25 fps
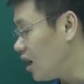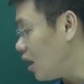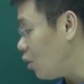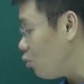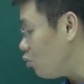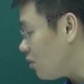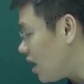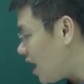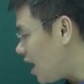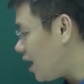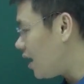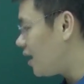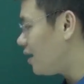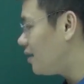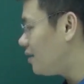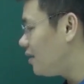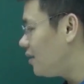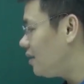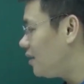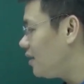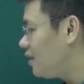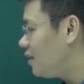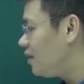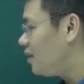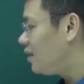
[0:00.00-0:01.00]
không r
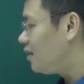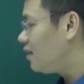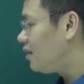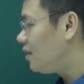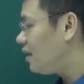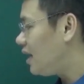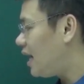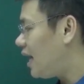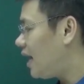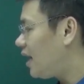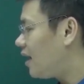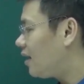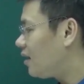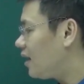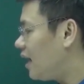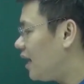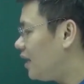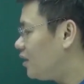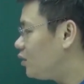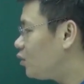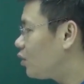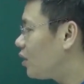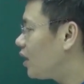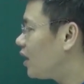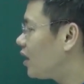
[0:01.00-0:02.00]
là
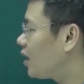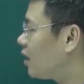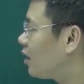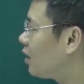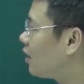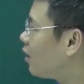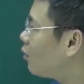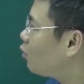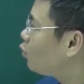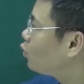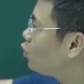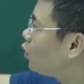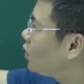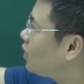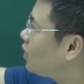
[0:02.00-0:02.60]
để cho cái công